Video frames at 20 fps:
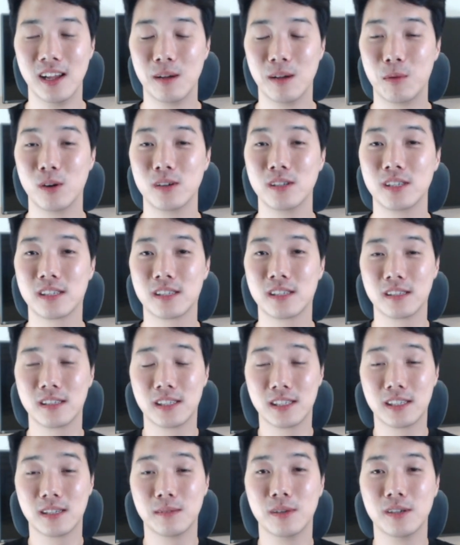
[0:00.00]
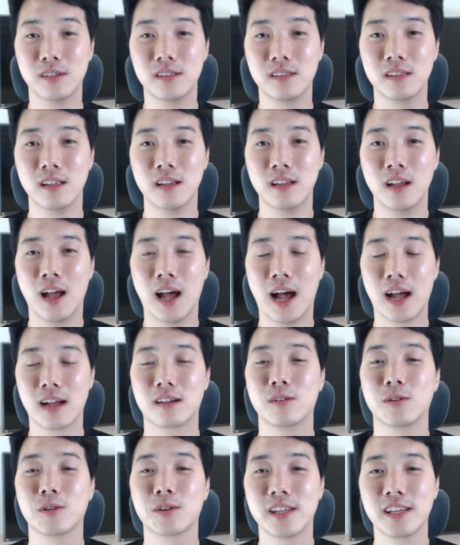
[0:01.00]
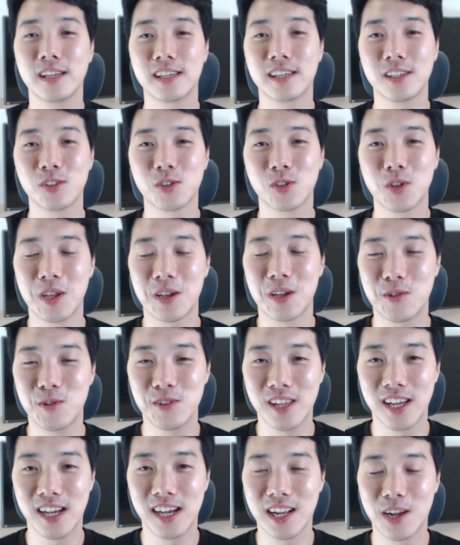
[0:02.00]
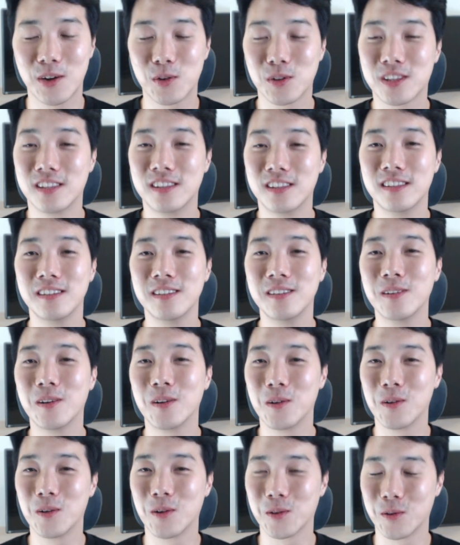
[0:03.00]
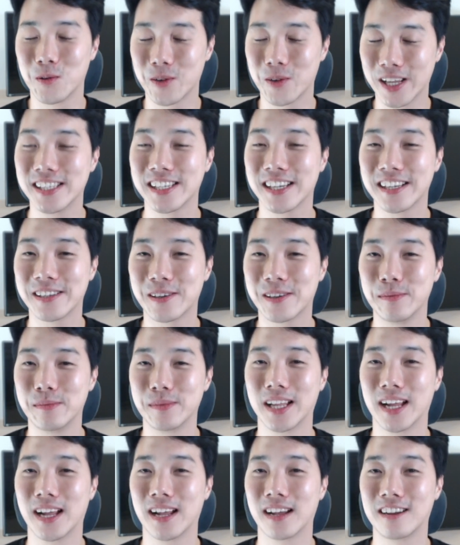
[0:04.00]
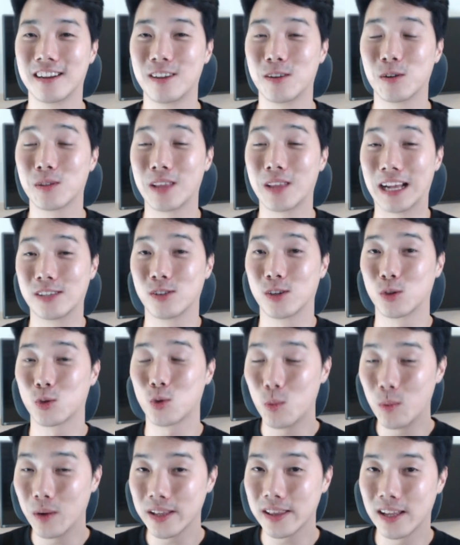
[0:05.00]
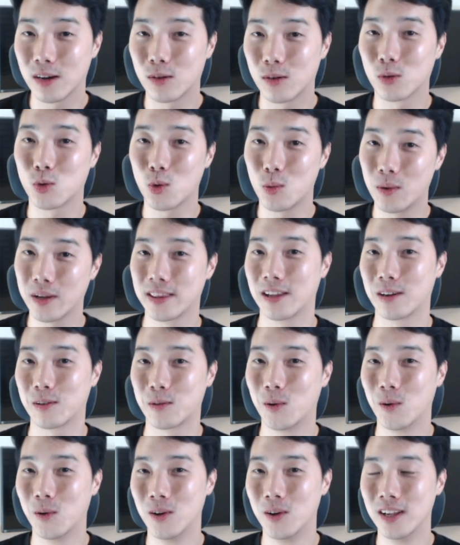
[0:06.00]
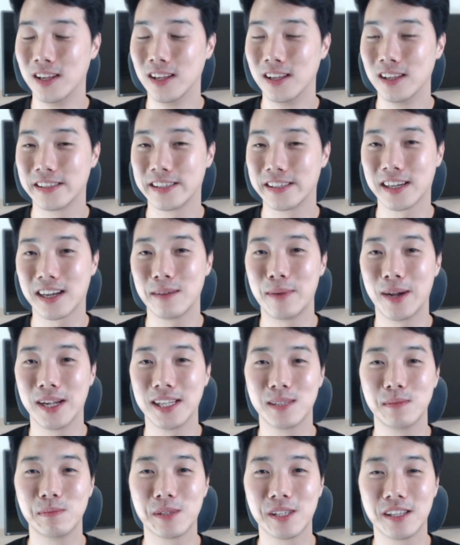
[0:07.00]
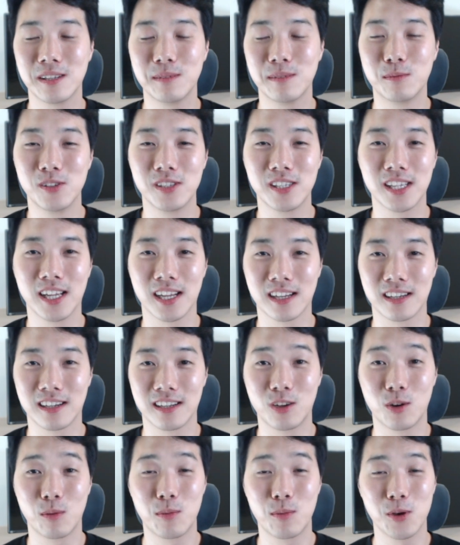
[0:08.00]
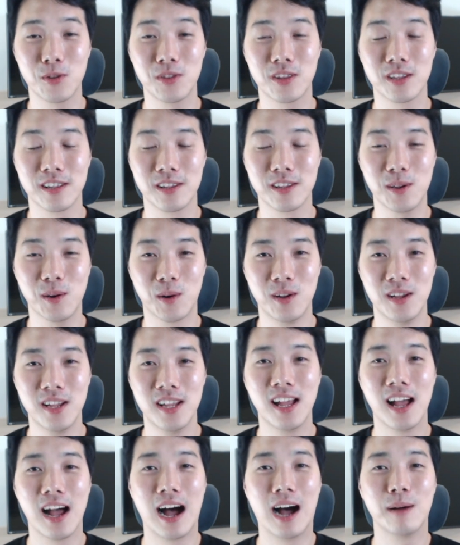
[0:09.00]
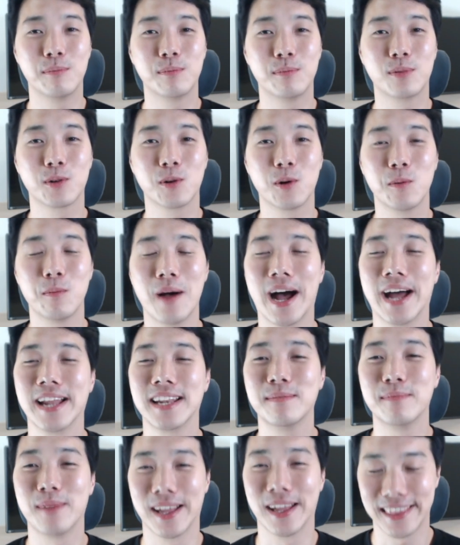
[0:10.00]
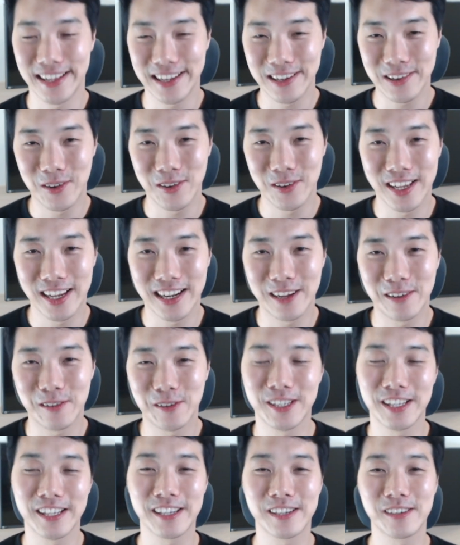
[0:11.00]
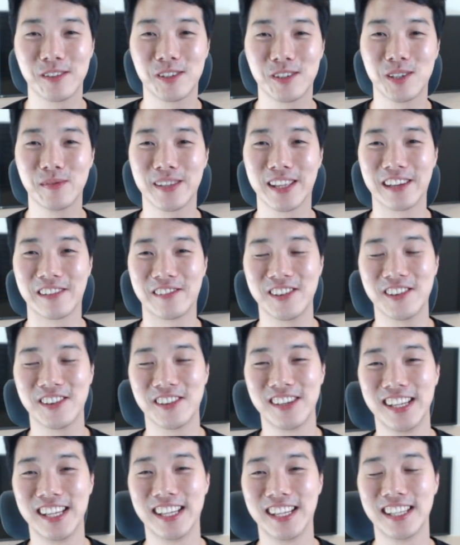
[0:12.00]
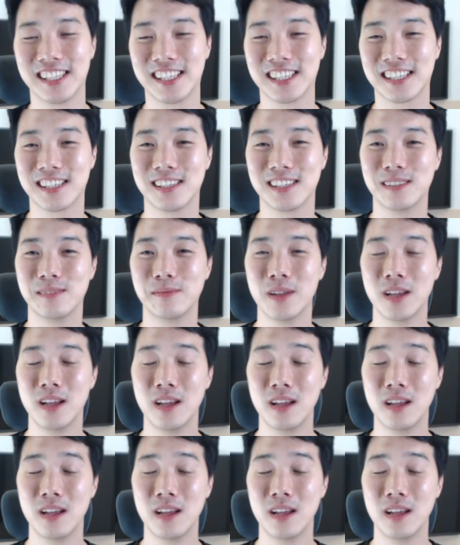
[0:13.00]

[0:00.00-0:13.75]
뭐 지금은 그렇게 얘기할 수도 있구나 라고 듣는 걸로도 괜찮을 겁니다. 그리고 나중에 또 만나고 또 만나고 제가 말씀드리는 문장 그리고 표현들은요 앞으로 많이 만날 거다 라고 생각해 주시면 되고요. 지금